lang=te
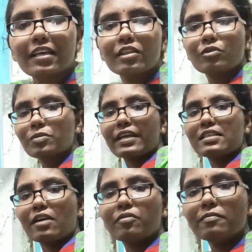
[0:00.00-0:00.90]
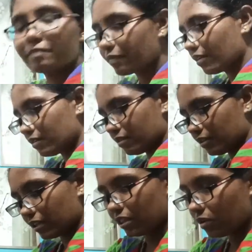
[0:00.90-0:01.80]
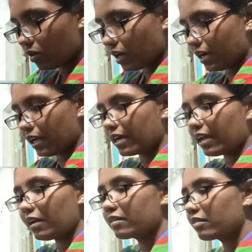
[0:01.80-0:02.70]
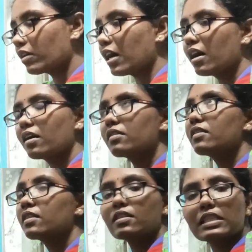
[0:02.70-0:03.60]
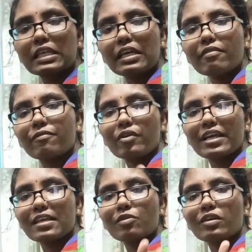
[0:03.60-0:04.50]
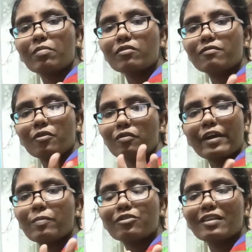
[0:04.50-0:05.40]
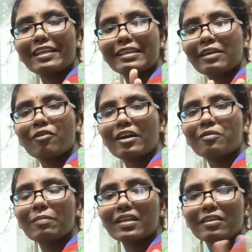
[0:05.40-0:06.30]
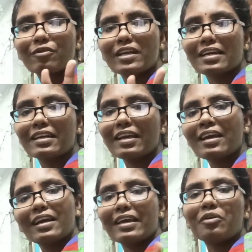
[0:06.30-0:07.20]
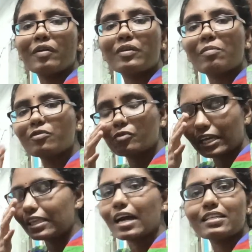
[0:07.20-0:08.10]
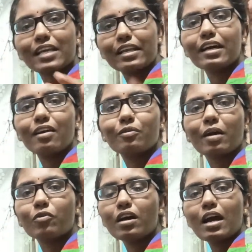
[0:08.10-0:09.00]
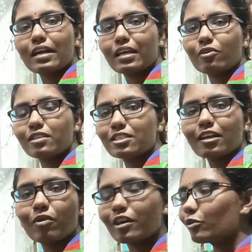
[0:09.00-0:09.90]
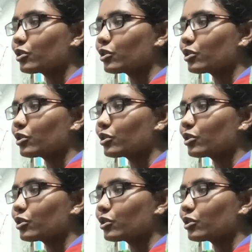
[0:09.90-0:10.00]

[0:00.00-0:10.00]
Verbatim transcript: ఇంక ఇక్కడ వచ్చేసి ఏంటంటే బ్యాగ్ అంతా క్లీన్ చేసేసాను అనమాట ఇంకెందుకంటే వెంట వెంటనే బయలుదేరాలి కదా అందుకనేసి ఇంకా నైట్లోనే అప్పటికే టెన్ థర్టీ లెవెన్ అనమాట